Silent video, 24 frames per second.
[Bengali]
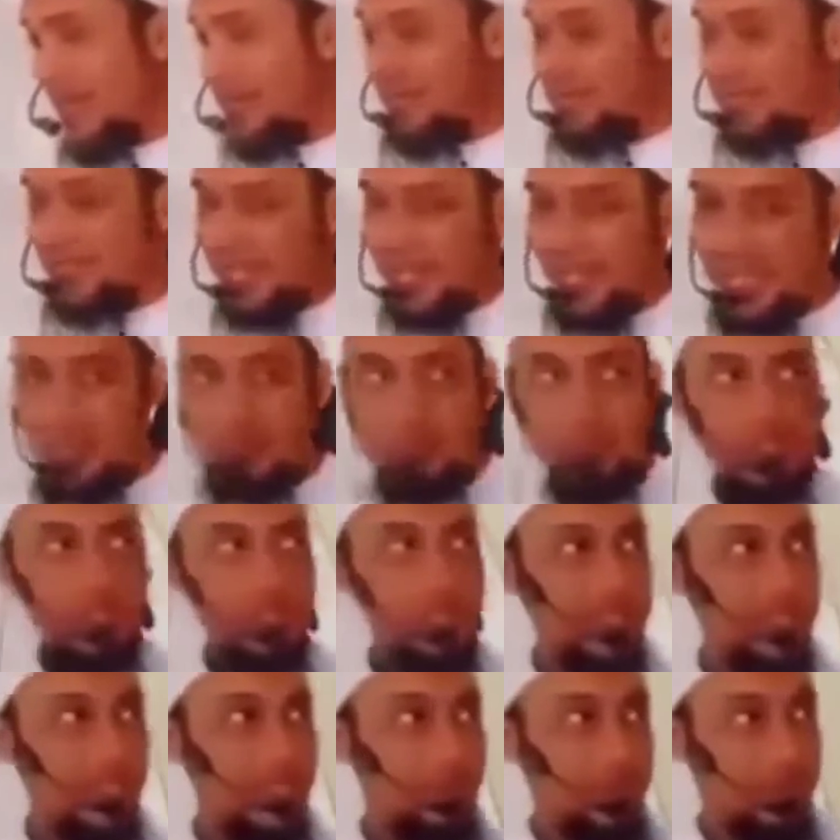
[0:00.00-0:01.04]
আমি চাইলাম
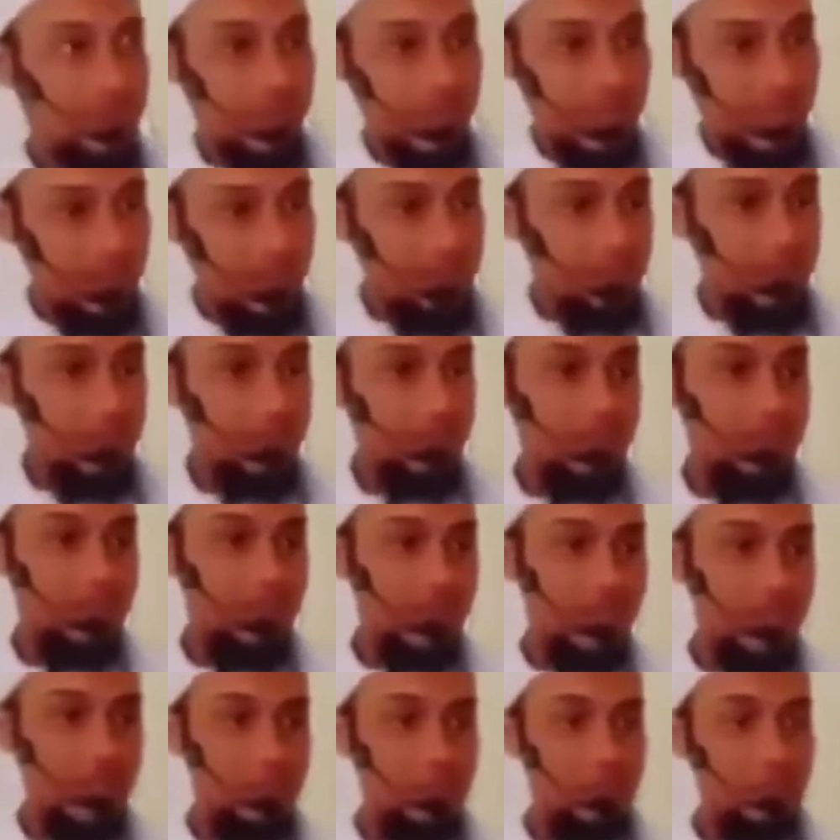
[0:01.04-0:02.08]
জিনটাকে বেঁধে রাখবো
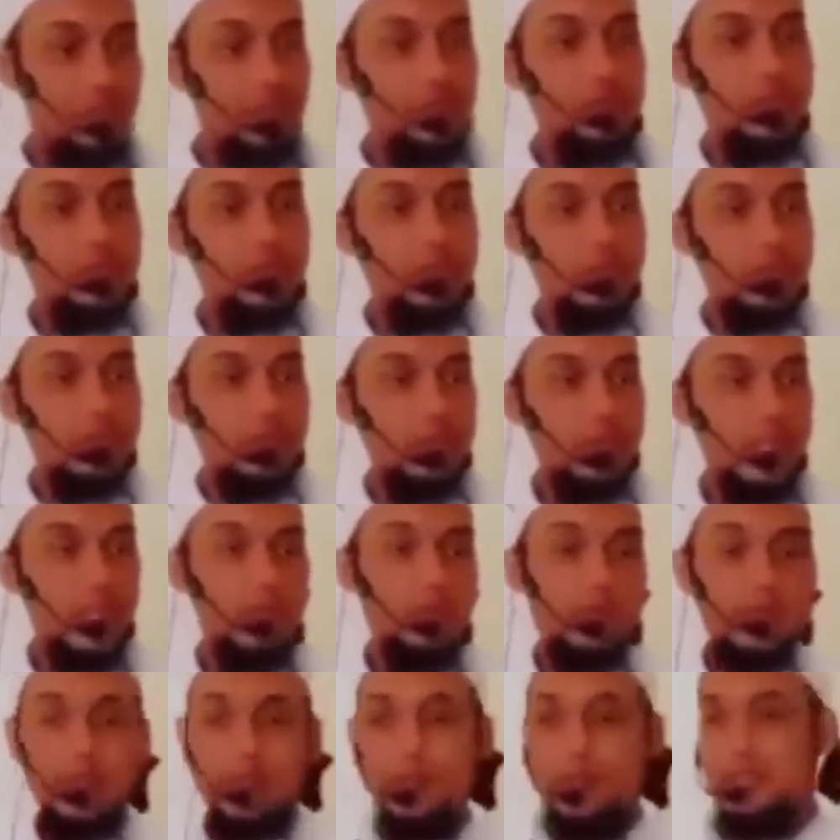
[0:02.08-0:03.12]
কিন্তু তখন আমার
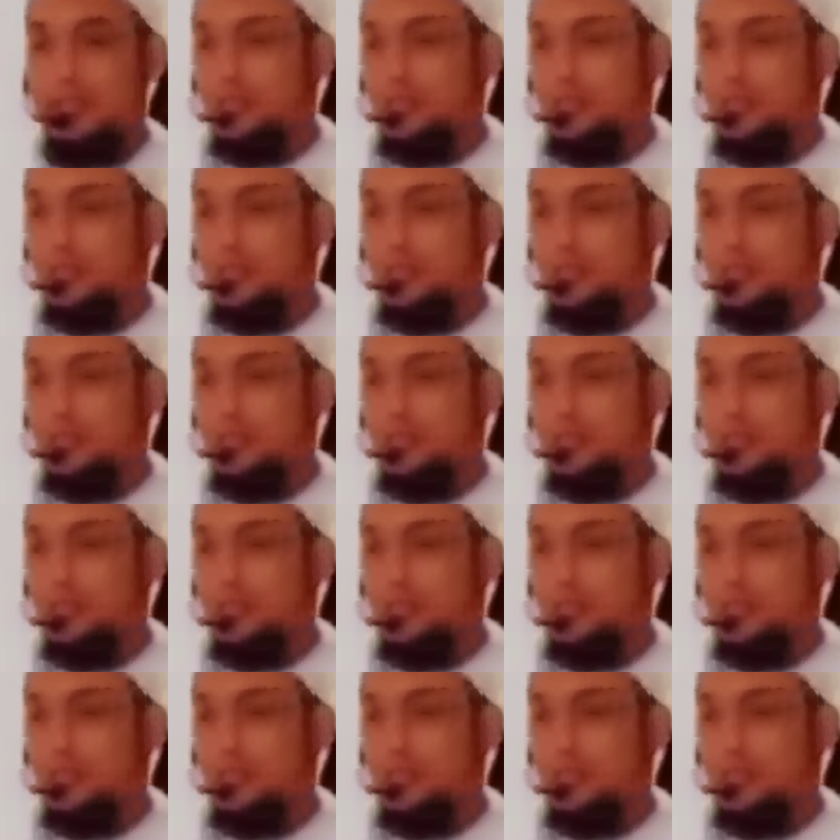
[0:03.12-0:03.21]
সুলাইমানের